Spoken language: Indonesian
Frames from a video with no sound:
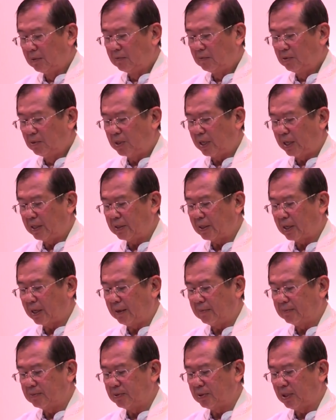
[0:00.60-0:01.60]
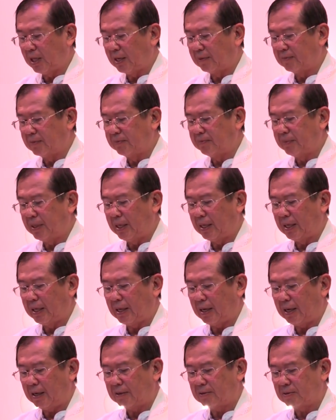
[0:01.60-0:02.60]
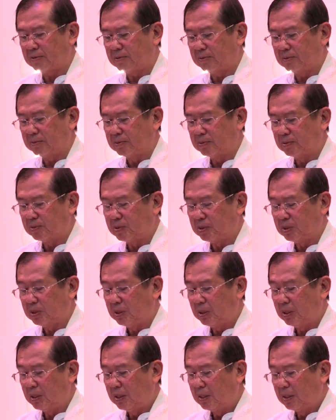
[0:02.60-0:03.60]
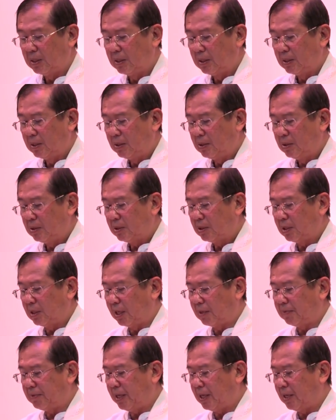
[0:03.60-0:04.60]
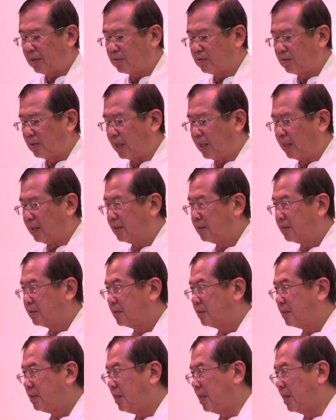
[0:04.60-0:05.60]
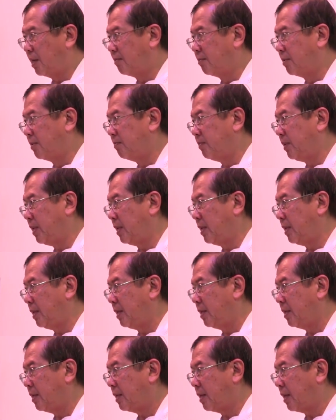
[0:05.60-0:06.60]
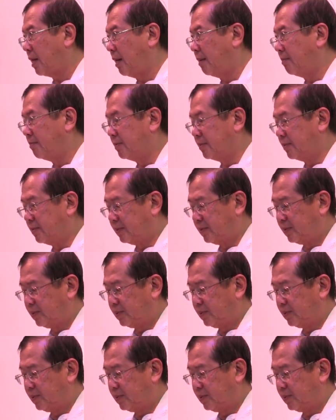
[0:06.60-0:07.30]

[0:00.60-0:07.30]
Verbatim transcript: Bukan kamu yang memilih aku, tetapi akulah yang memilih kamu.